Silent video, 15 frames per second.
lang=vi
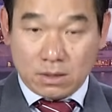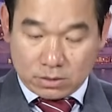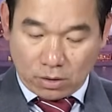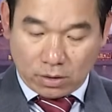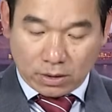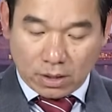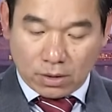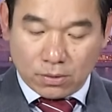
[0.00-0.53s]

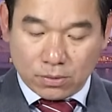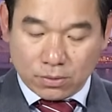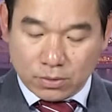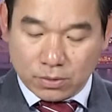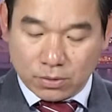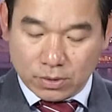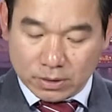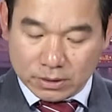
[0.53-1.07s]
toàn cầu
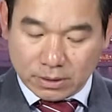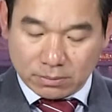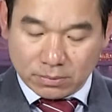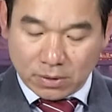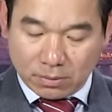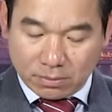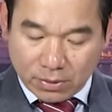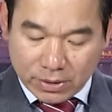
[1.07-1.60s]
của tập
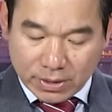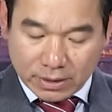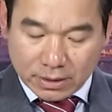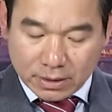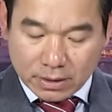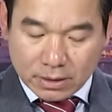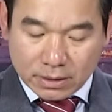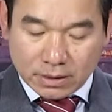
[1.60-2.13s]
đoàn Boeing.
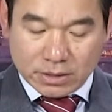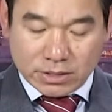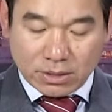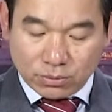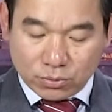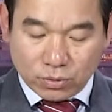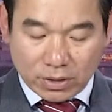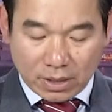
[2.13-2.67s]
Thì
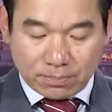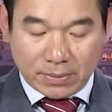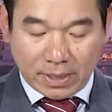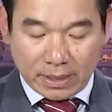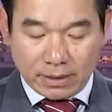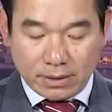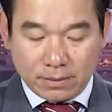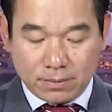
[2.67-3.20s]
trong cuộc gặp
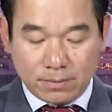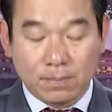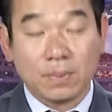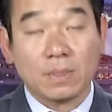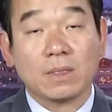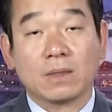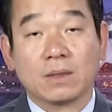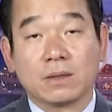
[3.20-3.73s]
này
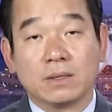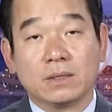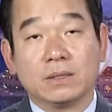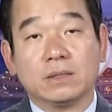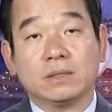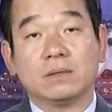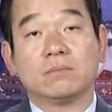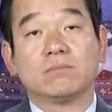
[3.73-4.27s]

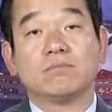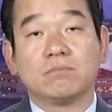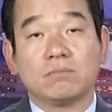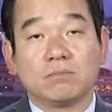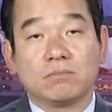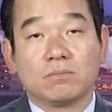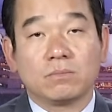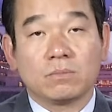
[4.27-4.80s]
thì
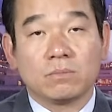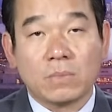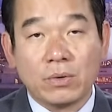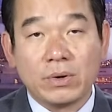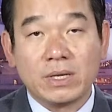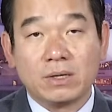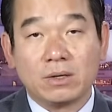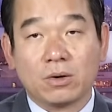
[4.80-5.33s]

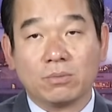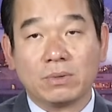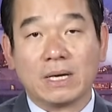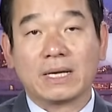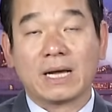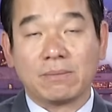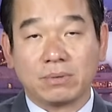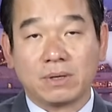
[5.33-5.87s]
Boeing cũng đã
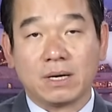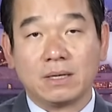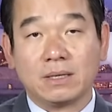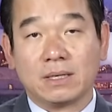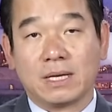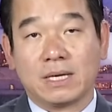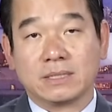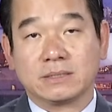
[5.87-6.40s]
cam kết
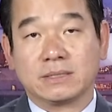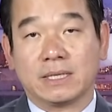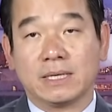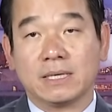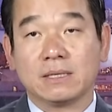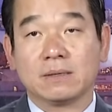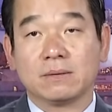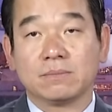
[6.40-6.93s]
là
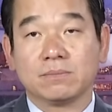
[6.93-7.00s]
sẽ